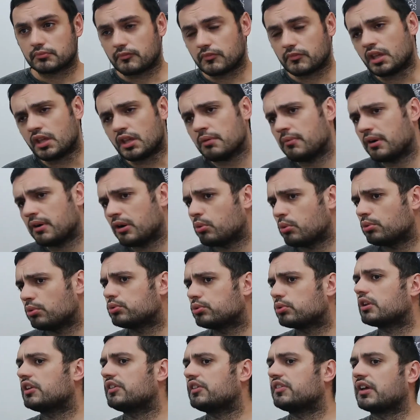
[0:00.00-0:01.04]
Ubuntu
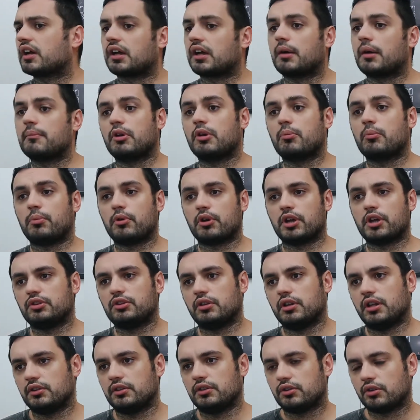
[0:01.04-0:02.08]
quizá cambia un poquito el
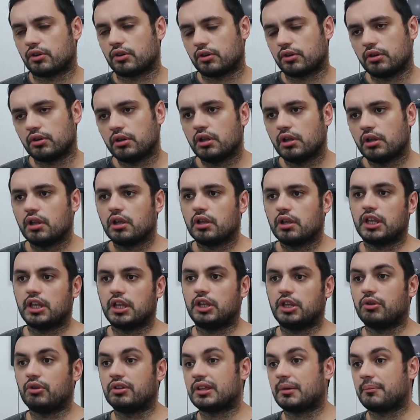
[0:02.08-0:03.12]
entorno y no
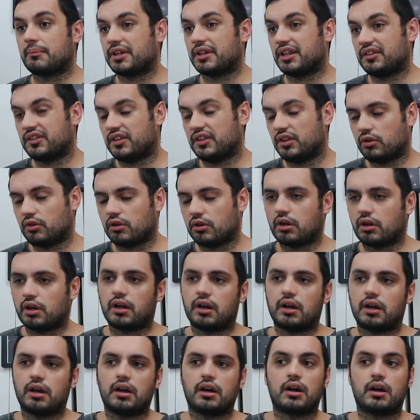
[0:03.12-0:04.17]
es tan parecido
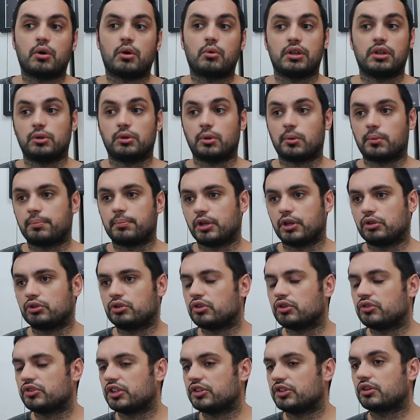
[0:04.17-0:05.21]
a, Windows, pero
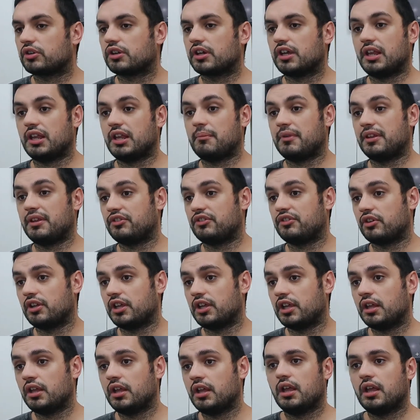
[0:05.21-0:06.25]
todos esos que les
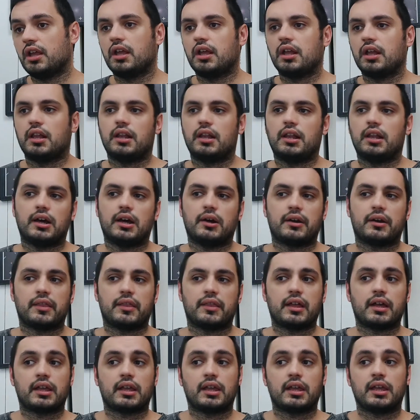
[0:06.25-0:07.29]
mencioné, la
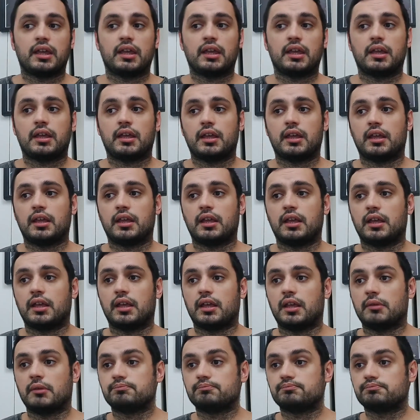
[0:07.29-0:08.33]
verdad que
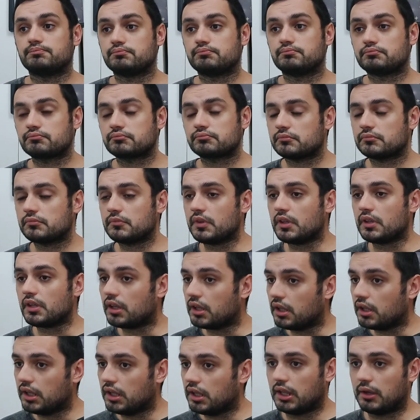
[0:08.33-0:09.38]
eh,
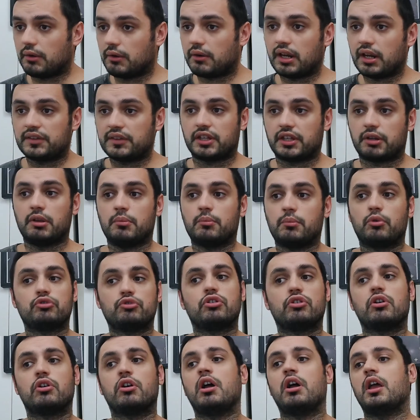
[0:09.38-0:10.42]
les van a servir
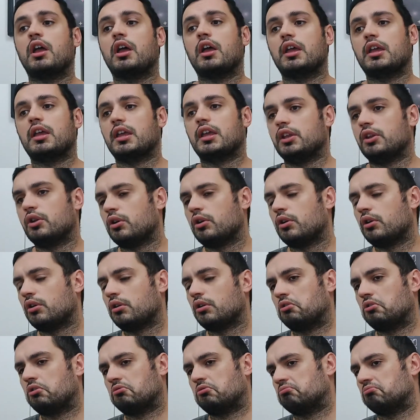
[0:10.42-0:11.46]
mucho y
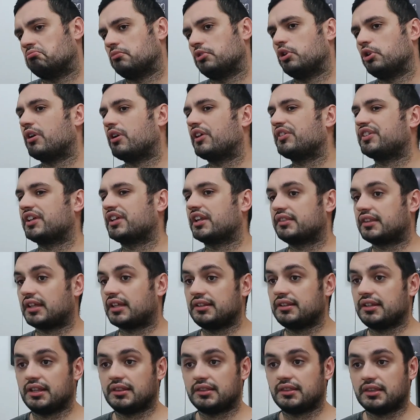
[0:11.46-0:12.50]
no, va a ser tan
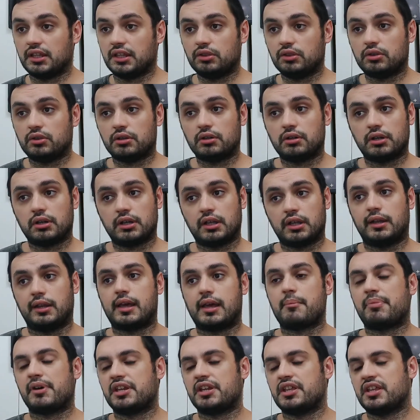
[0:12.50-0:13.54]
distinto en
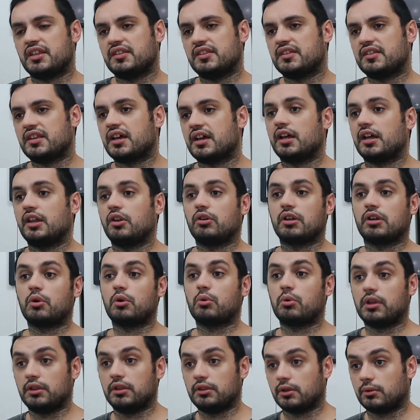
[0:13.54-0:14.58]
apariencia a lo que es
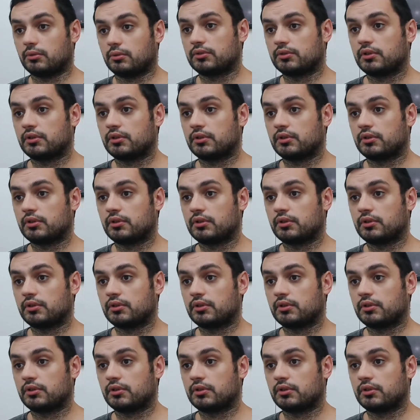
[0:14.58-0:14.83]
Windows.